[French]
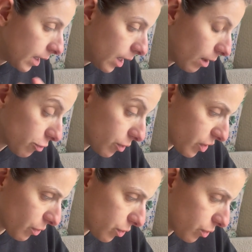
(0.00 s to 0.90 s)
Ensuite, j'ai
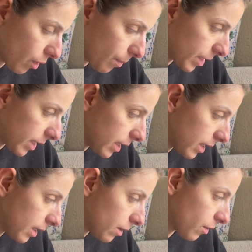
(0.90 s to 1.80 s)
reçu trois
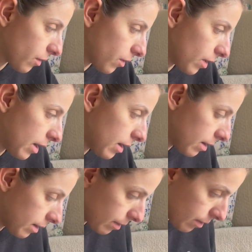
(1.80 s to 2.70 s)
paquets. Euh,
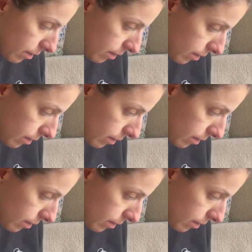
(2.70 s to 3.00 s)
un